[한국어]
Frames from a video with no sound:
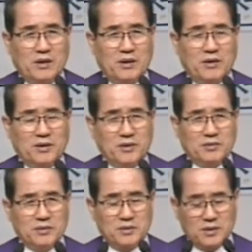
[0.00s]
어,
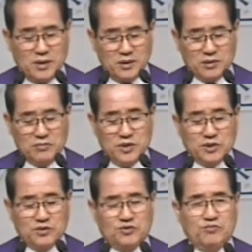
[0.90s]
여러분,
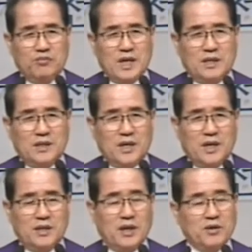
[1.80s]
음식을 준비할
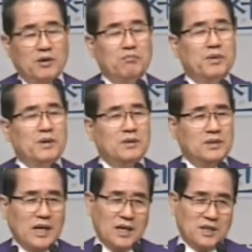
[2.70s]
때 내
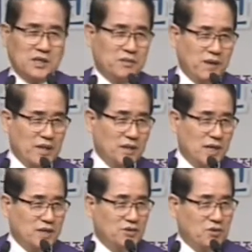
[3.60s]
형편을 따라 대접하는
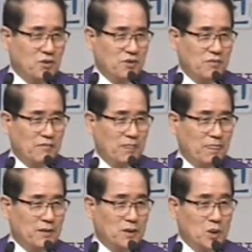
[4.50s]
게 아니고,
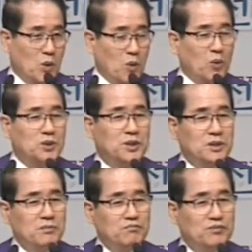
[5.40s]

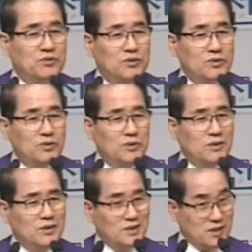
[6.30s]
오시는
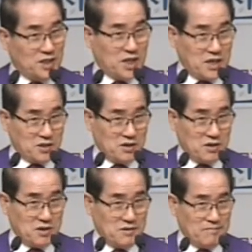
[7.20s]
분들을
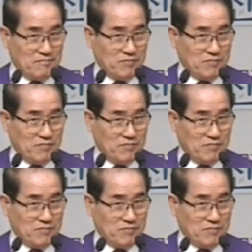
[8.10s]
의식해서